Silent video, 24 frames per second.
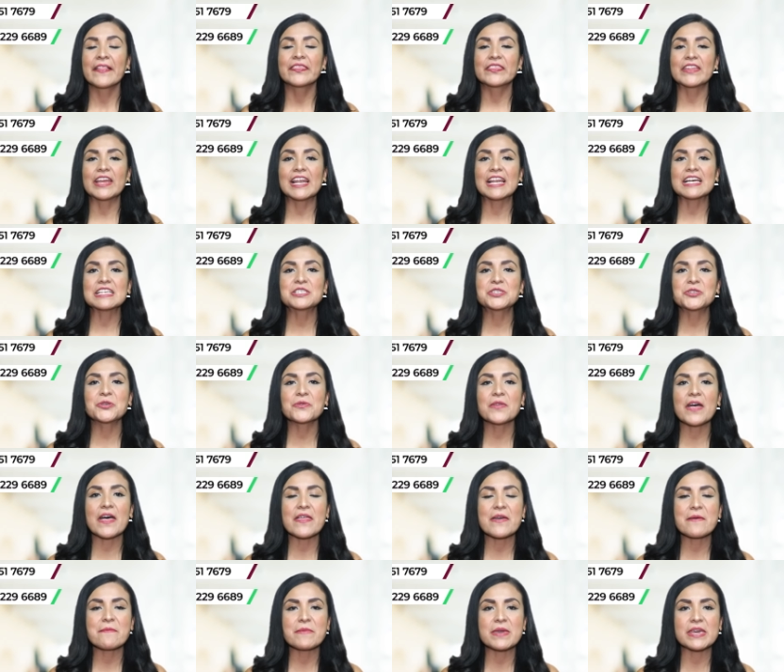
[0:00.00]
de la
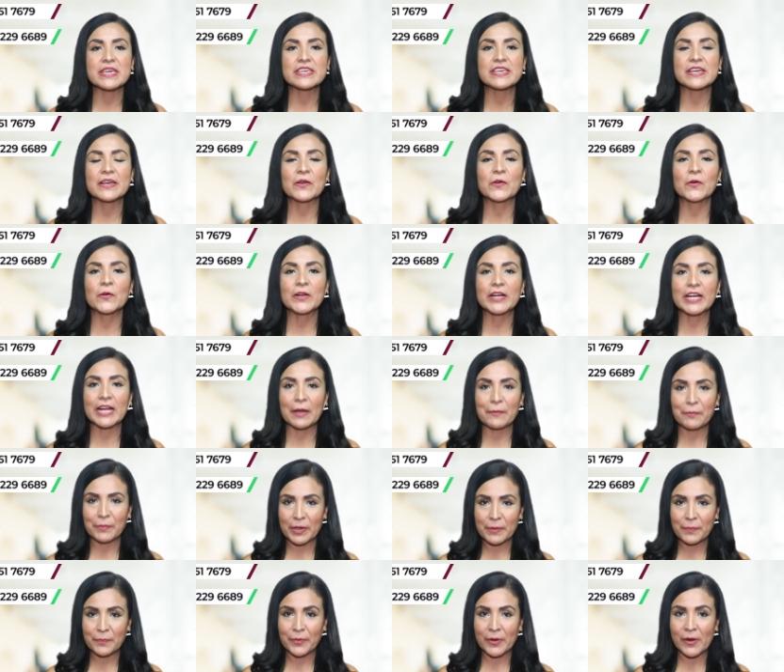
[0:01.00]
Ciudad de México,
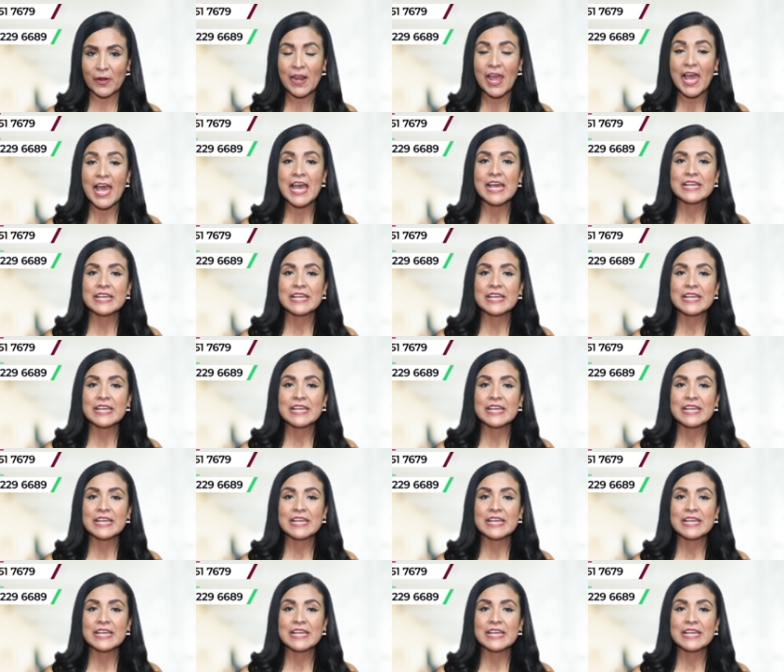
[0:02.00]
Caprepol,